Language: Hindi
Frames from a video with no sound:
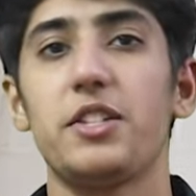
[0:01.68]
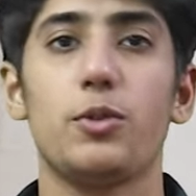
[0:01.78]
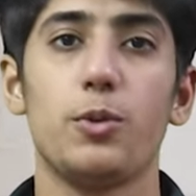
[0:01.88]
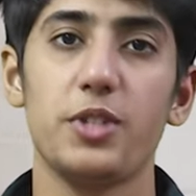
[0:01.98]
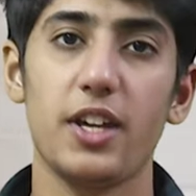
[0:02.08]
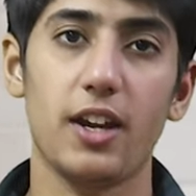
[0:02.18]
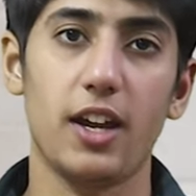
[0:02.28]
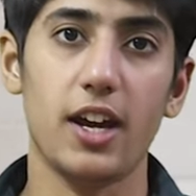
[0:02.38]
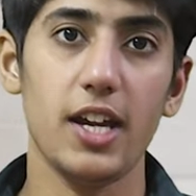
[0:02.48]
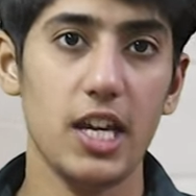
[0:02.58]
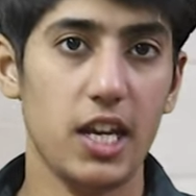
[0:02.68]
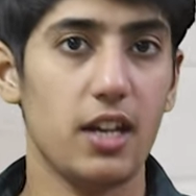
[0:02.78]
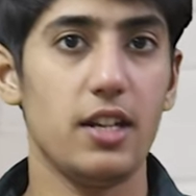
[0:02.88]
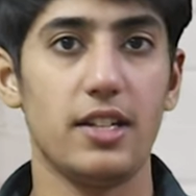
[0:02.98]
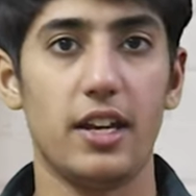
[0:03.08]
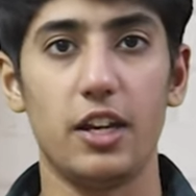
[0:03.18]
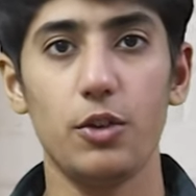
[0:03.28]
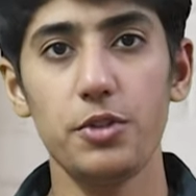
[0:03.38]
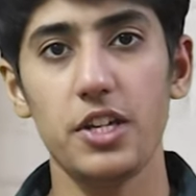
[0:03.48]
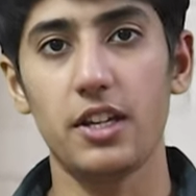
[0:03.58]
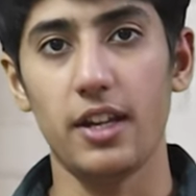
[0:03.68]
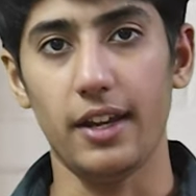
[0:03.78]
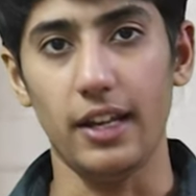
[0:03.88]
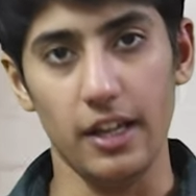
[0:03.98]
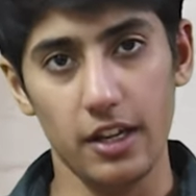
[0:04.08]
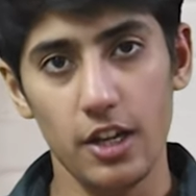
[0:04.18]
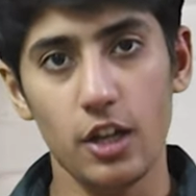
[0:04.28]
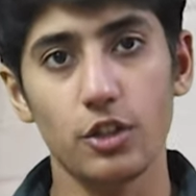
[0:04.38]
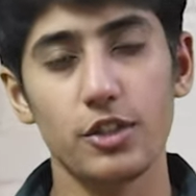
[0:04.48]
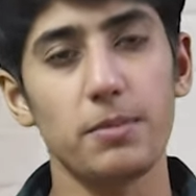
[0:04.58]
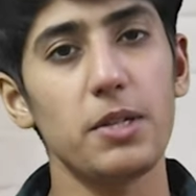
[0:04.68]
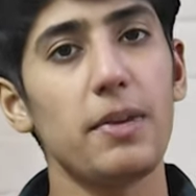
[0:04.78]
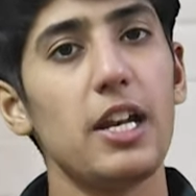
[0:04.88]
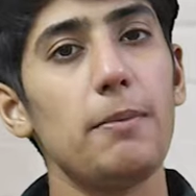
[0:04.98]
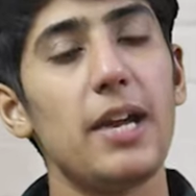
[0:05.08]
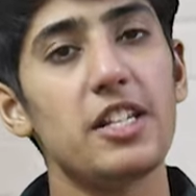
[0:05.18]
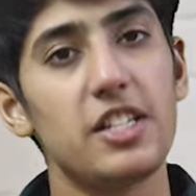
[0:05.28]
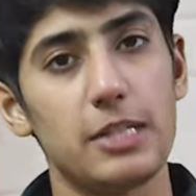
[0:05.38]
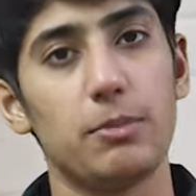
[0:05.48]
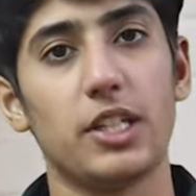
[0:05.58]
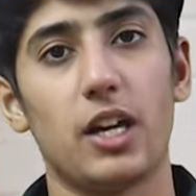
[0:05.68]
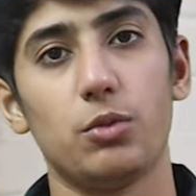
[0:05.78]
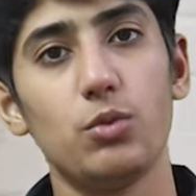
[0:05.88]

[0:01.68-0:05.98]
बेस्ट कौन सा रहेगा इंटीरियर डिज़ाइनिंग को सीखने के लिए तो सबसे पहले मैं एक चीज़ बता